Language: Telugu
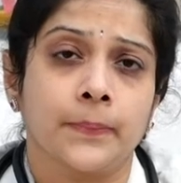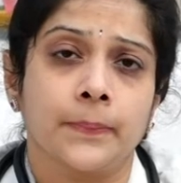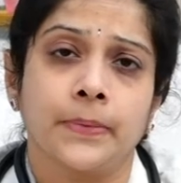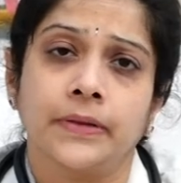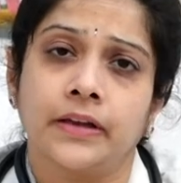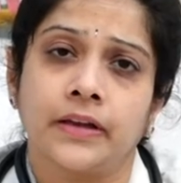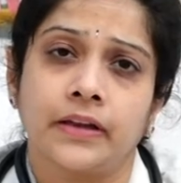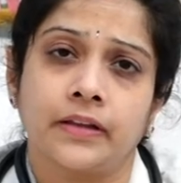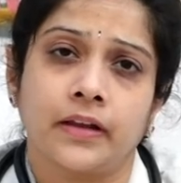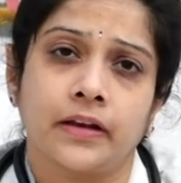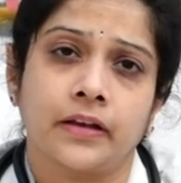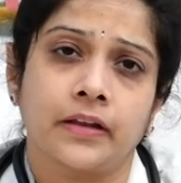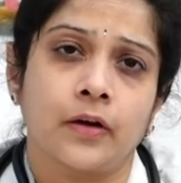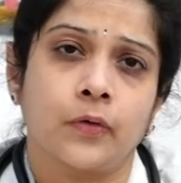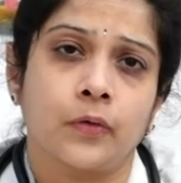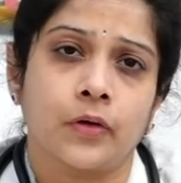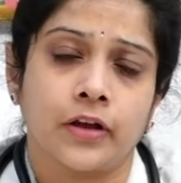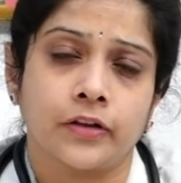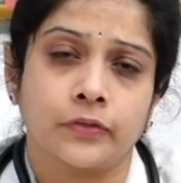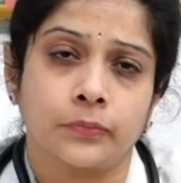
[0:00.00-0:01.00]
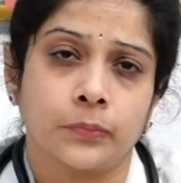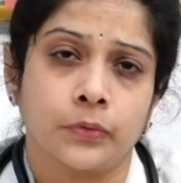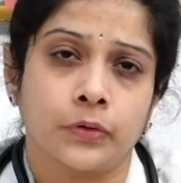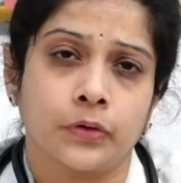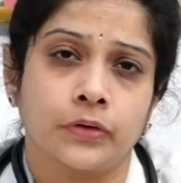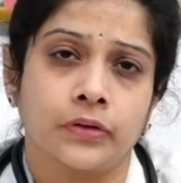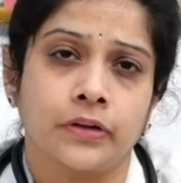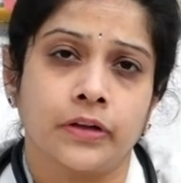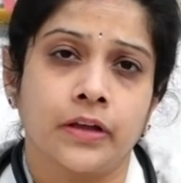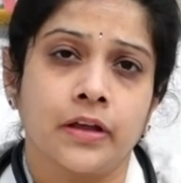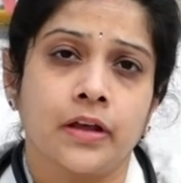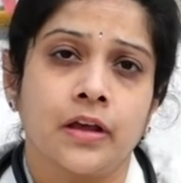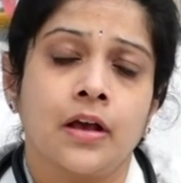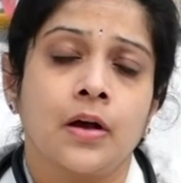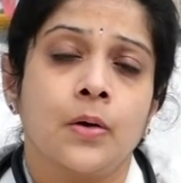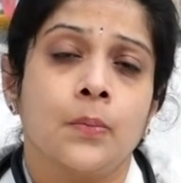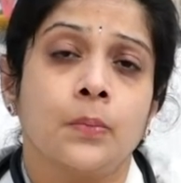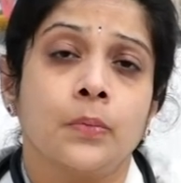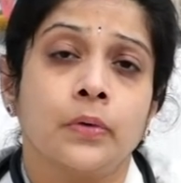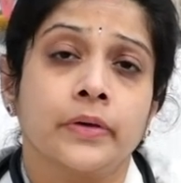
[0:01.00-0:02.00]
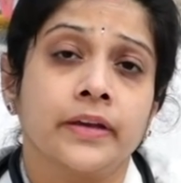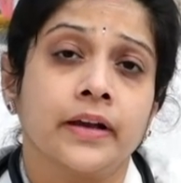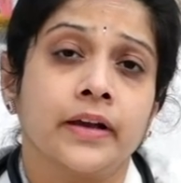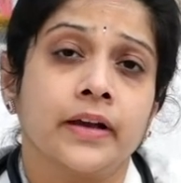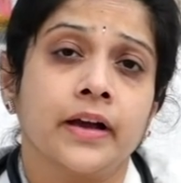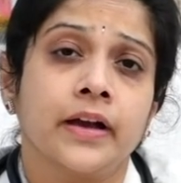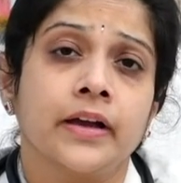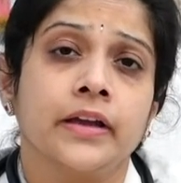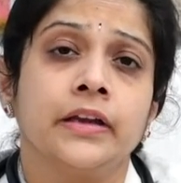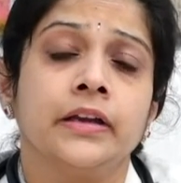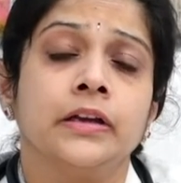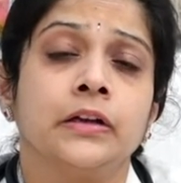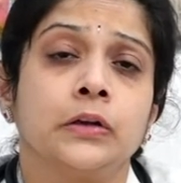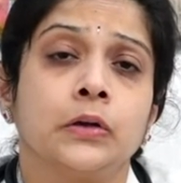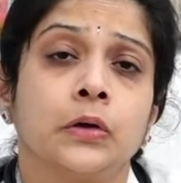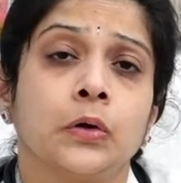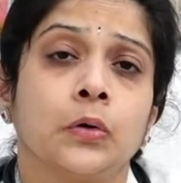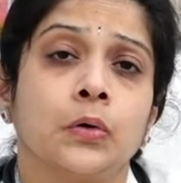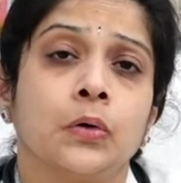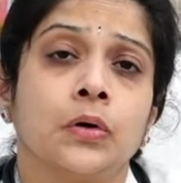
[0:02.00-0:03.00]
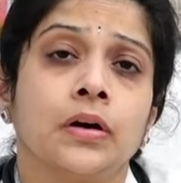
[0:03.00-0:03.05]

దెబ్బతినేదానికి అవకాశం ఉంటుంది ముఖ్యంగా ఇంట్లో